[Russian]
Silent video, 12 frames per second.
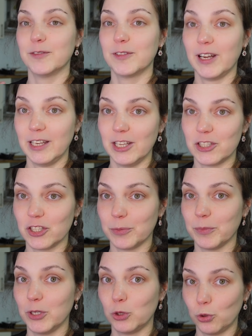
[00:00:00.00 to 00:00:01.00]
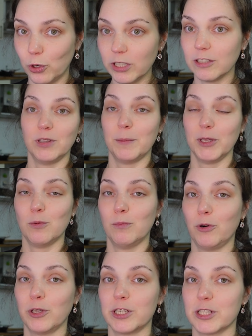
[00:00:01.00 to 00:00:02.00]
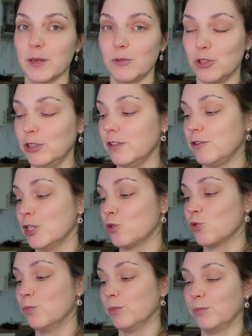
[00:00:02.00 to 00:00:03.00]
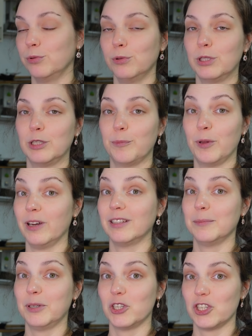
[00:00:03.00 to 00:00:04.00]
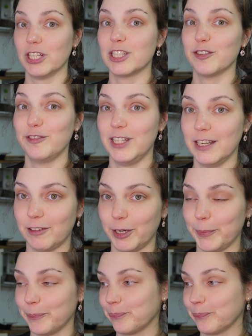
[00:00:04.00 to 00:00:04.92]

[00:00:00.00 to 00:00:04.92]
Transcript: В конечном итоге на моем брокерском счете все суммы будут отображаться в евро.